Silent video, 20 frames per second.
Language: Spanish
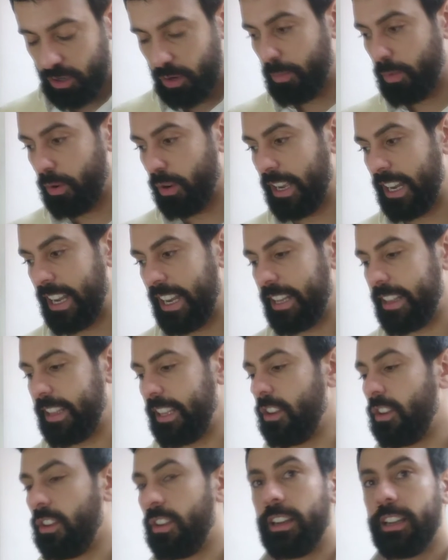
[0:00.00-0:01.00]
como el
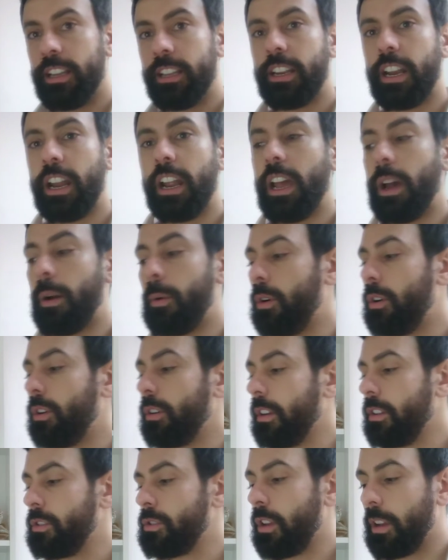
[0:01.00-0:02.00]
estilo del que trae
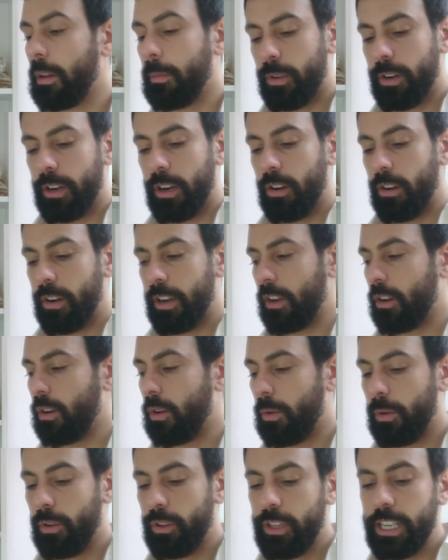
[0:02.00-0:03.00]
Avon. Eso hay que ponerlo en
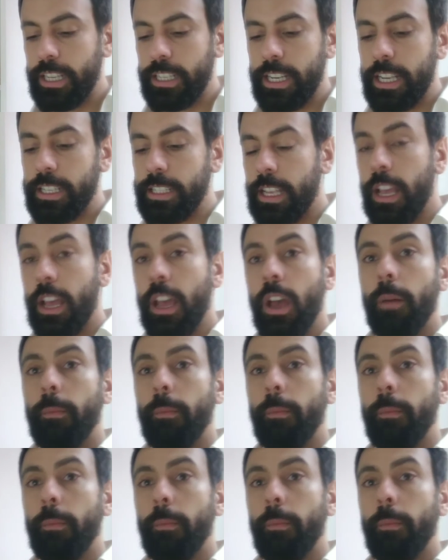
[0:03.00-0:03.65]
ecos botellas.